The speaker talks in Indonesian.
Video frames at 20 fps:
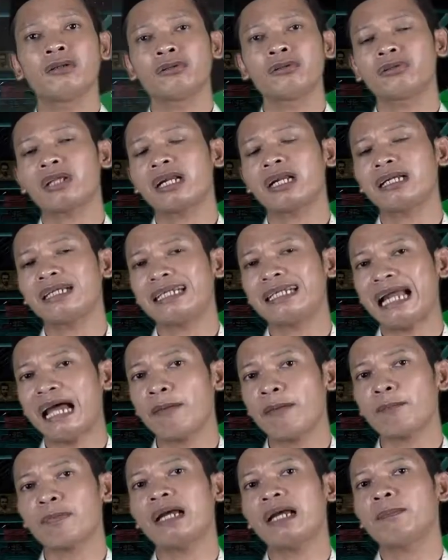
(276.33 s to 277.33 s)

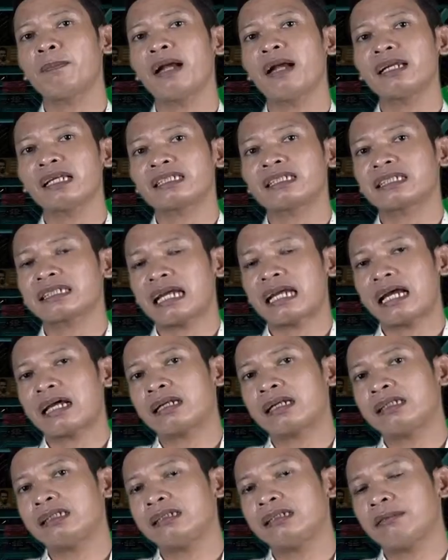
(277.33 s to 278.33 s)
terdapat banyak
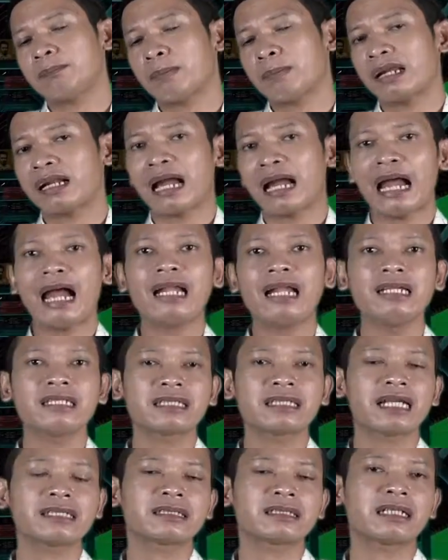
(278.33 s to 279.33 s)
sekali para ahli
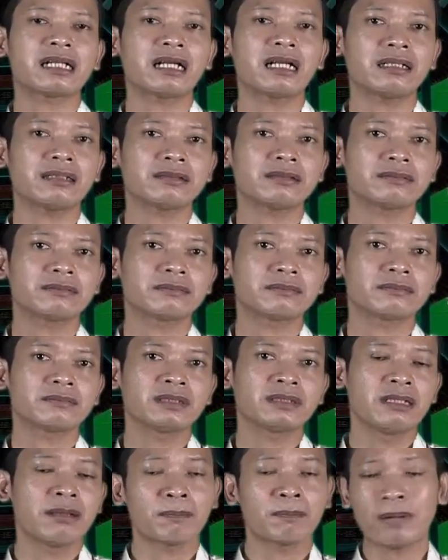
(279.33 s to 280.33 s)
sastra
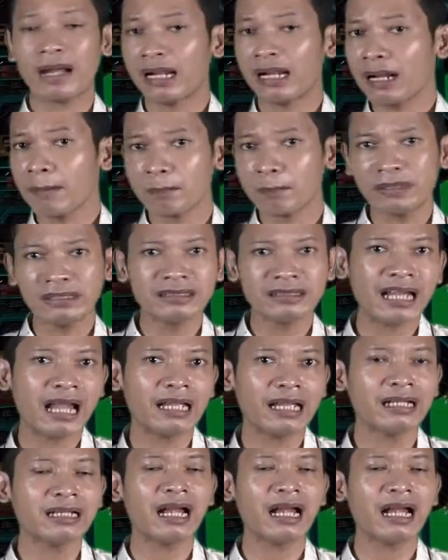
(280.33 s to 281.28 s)
para penyair